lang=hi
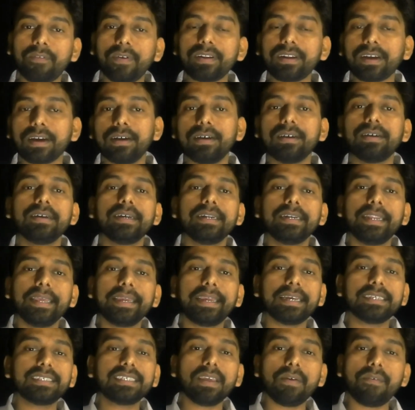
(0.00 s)
का ठीक
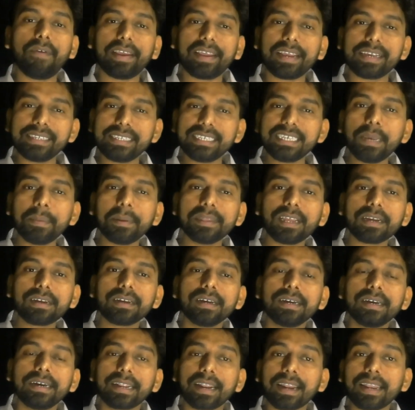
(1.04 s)
है इसकी वैकेंसी अभी तक
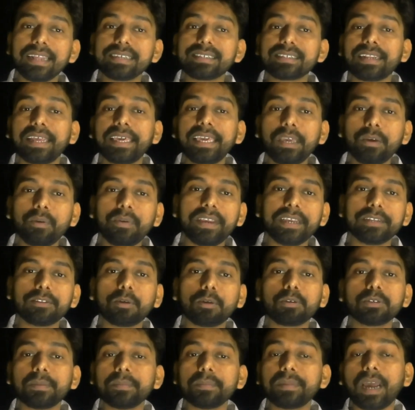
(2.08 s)
रिलीज नहीं हुई है तो
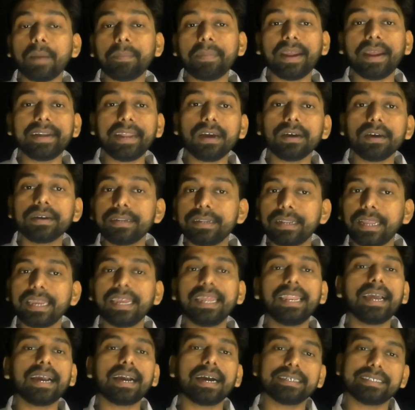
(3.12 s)
कुछ यहाँ पे आइडिया
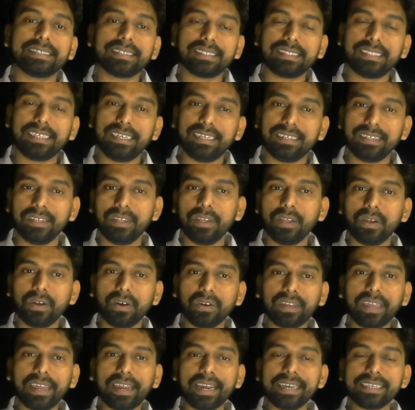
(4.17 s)
नहीं लगा सकते हैं
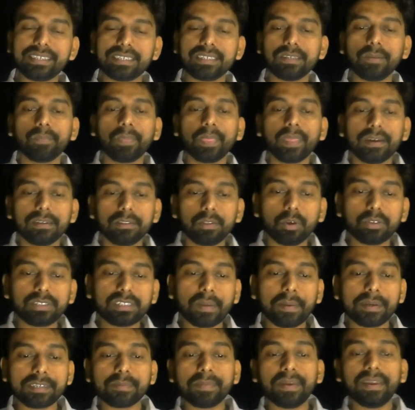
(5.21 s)
ओके गाइस तो
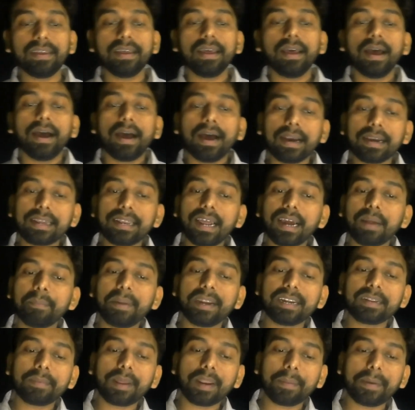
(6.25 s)
उसके बाद में अगला
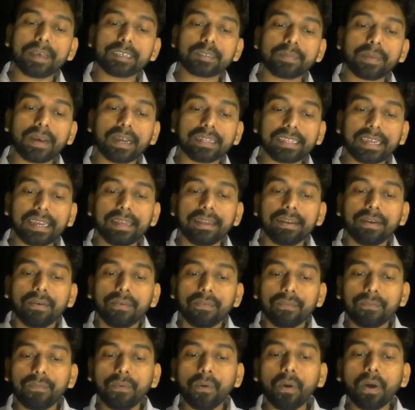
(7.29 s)
अपडेट हमारे पास में आता है
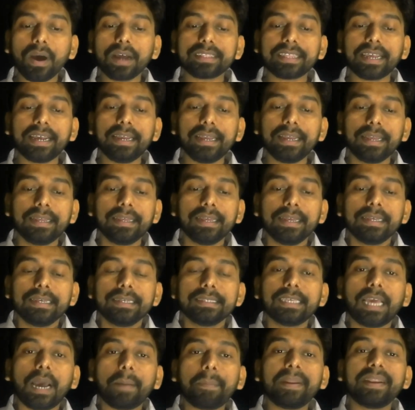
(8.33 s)
वो आता है
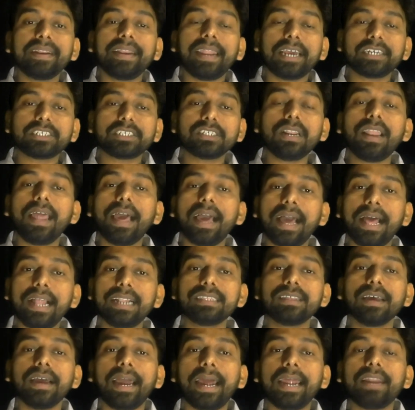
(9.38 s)
यहाँ पे नेशनल
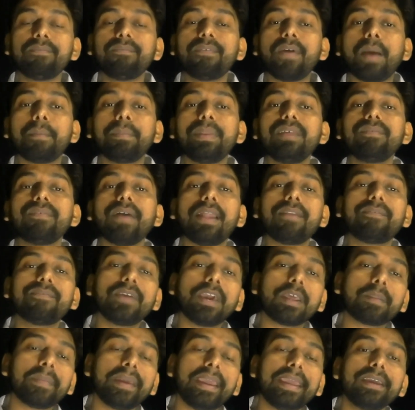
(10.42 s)
हेल्थ एंड फैमिली
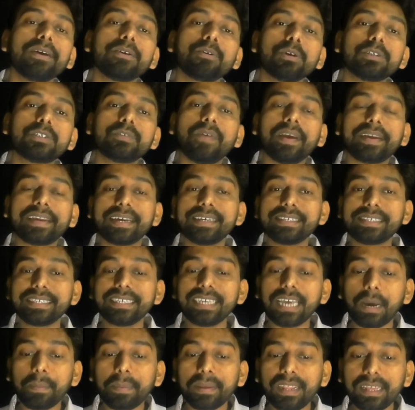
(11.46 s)
वेलफेयर में कुछ वैकेंसी
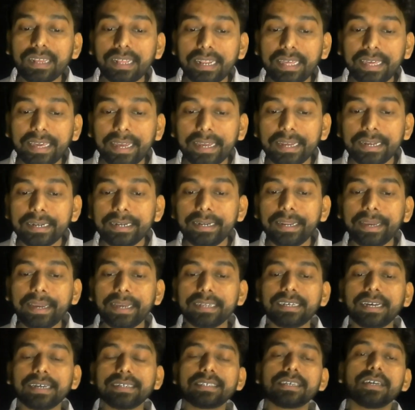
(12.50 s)
यहाँ पे निकली है ठीक
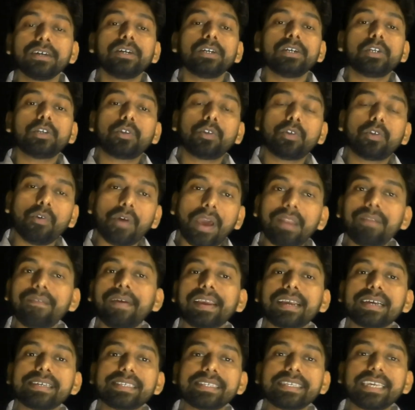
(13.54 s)
है ट्वेल्व
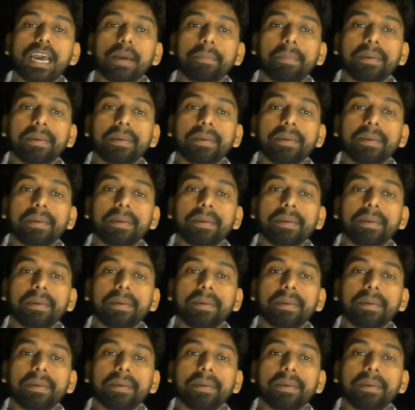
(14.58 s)
वैकेंसी यहाँ